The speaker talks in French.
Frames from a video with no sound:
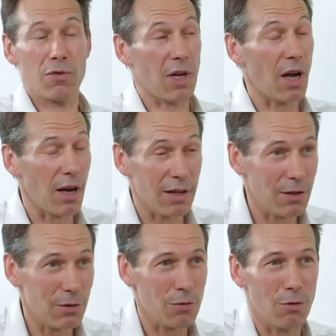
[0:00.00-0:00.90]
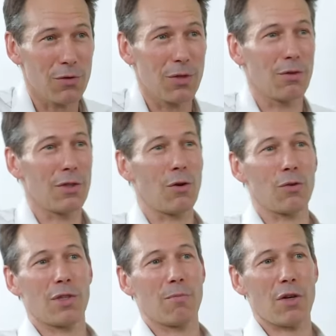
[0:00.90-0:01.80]
Ça ne sert à rien de se lancer dans des
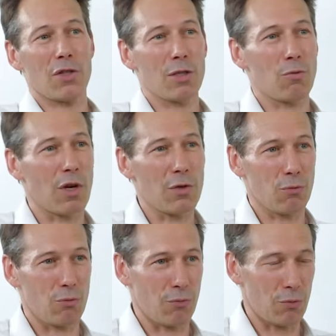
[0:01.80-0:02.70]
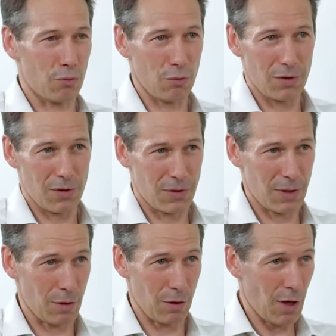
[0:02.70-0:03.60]
grandes démarches d'exploration du futur si
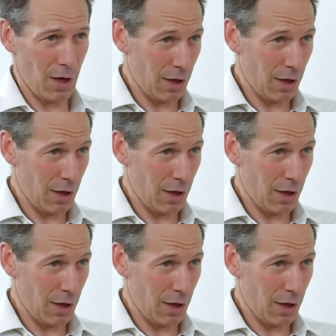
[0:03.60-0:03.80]
c'est euh,